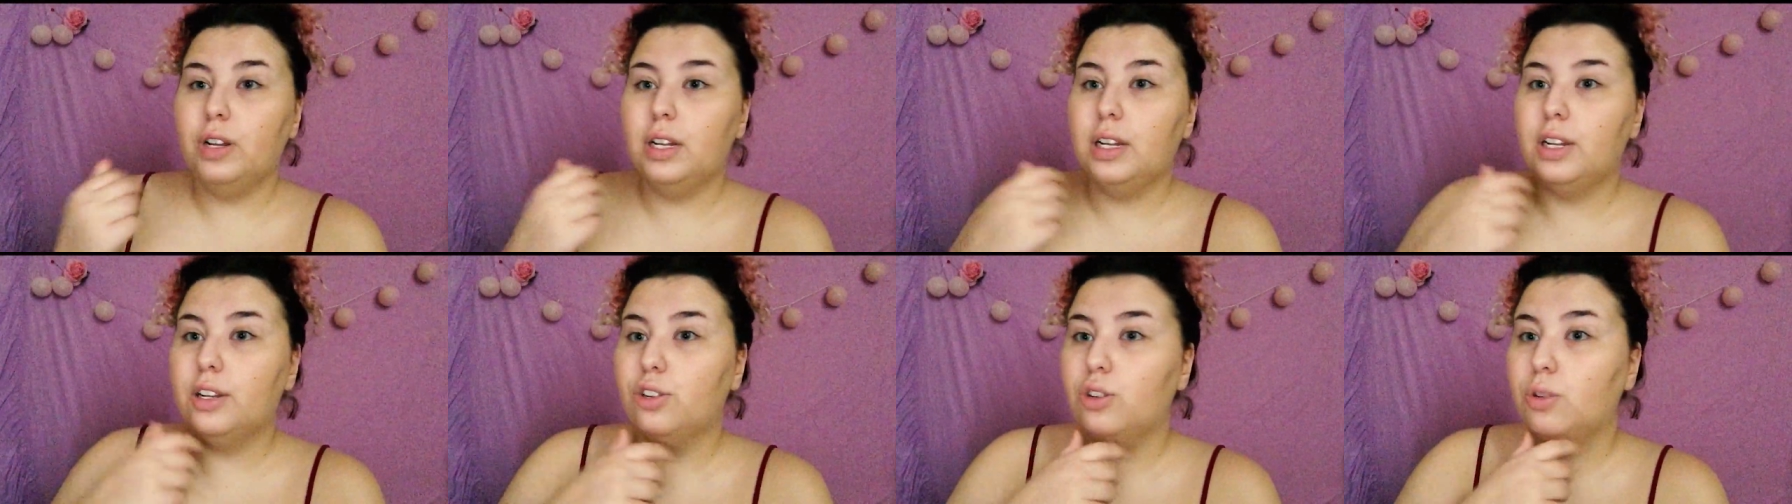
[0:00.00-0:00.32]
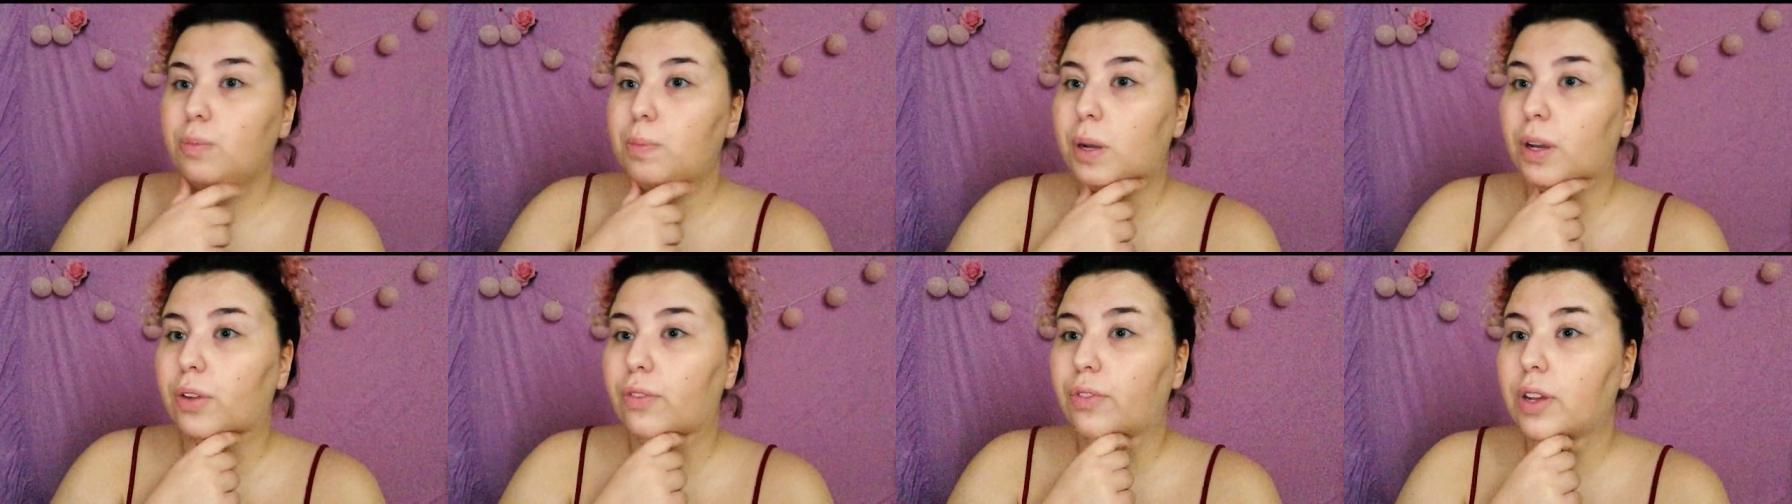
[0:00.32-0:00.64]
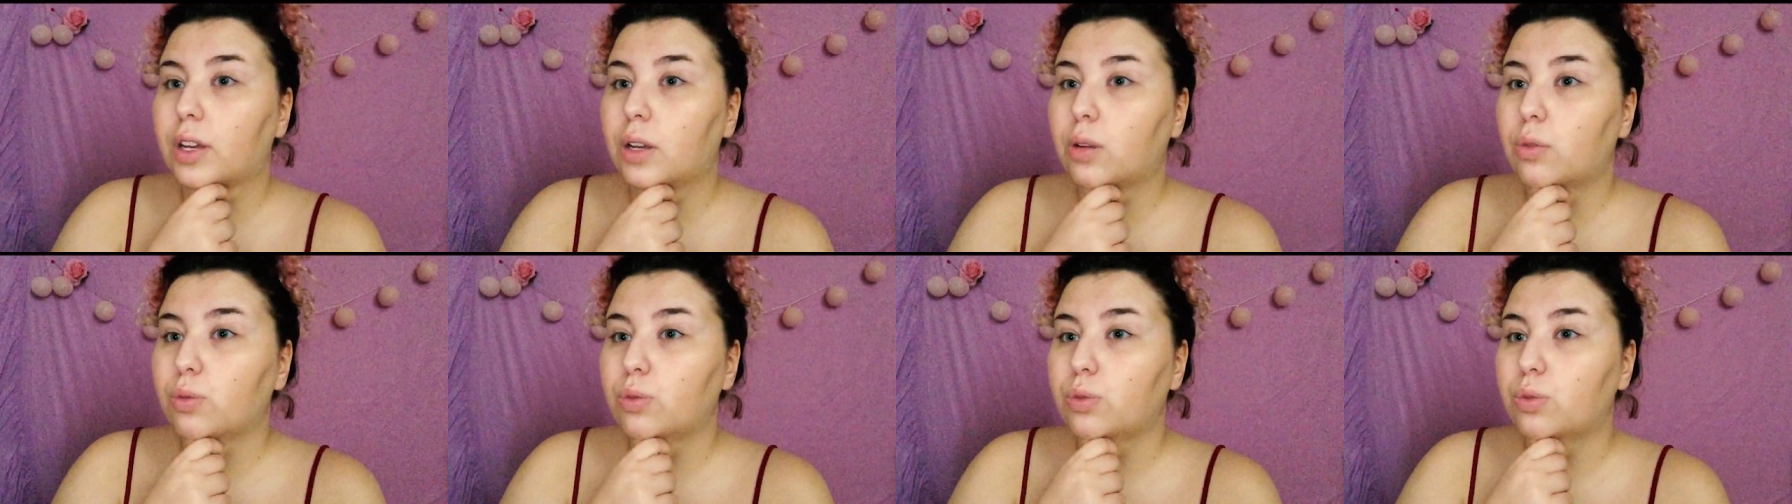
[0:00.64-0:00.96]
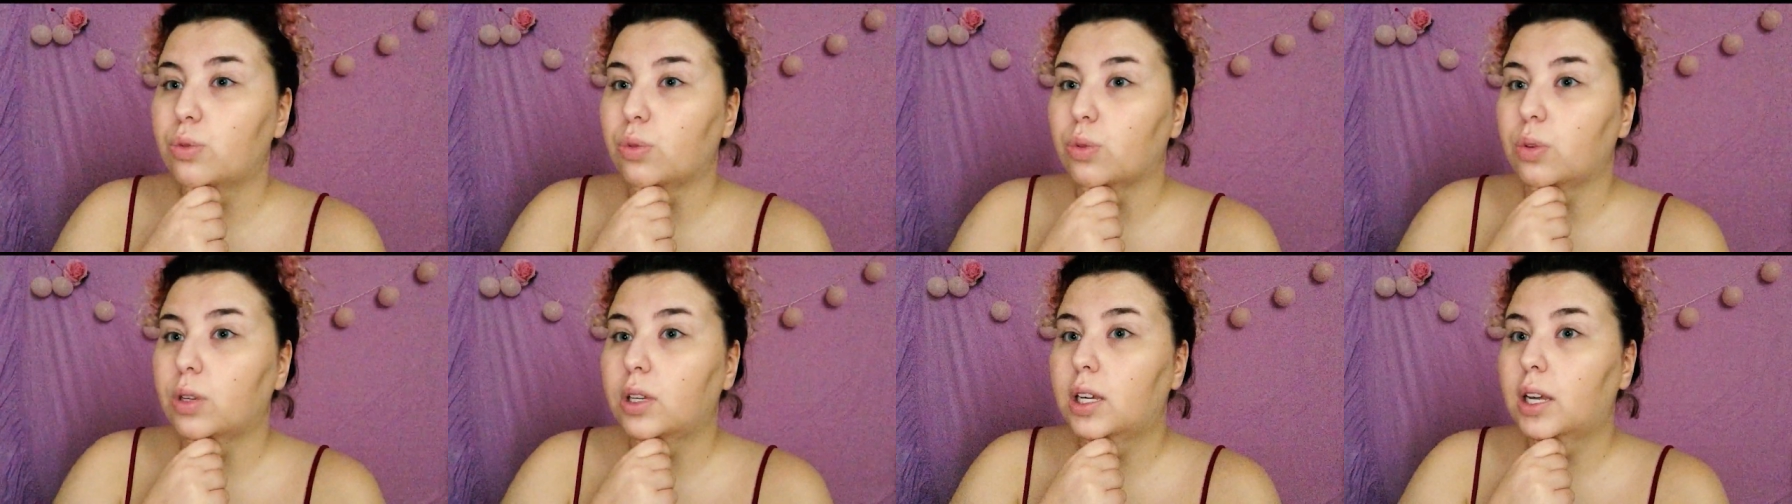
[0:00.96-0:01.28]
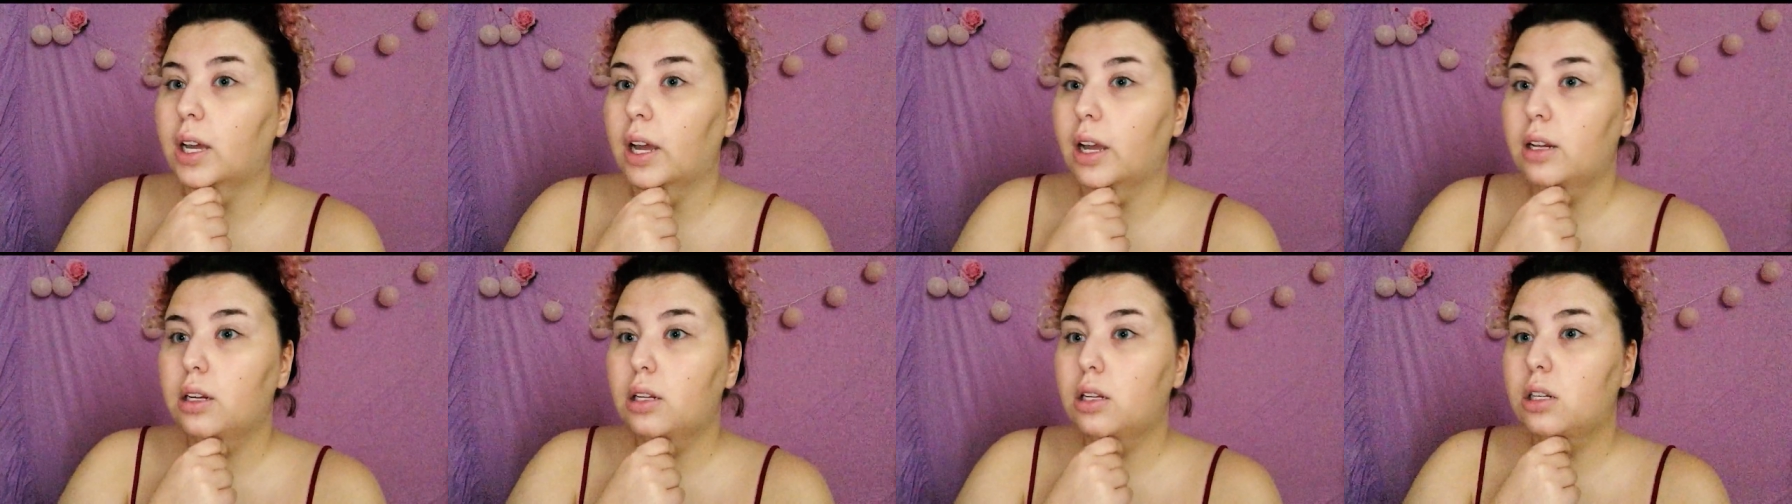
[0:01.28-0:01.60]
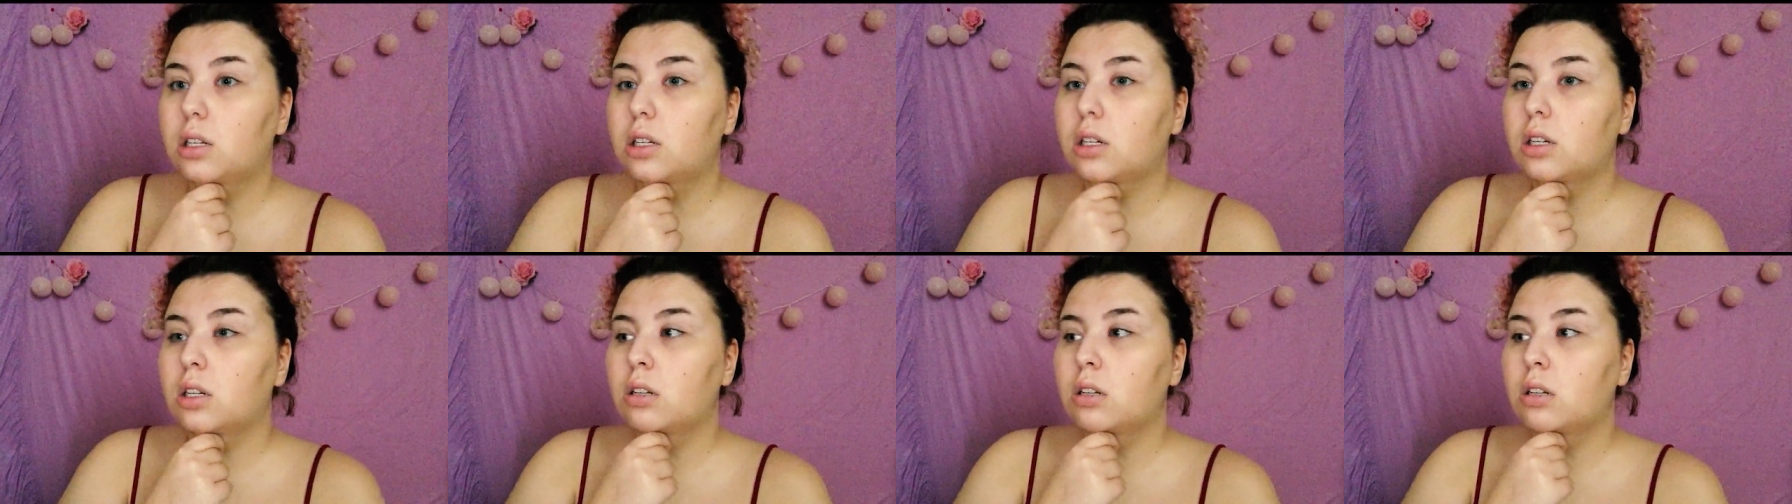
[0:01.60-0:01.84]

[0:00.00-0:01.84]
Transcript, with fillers: gens préfèrent qu'on se cache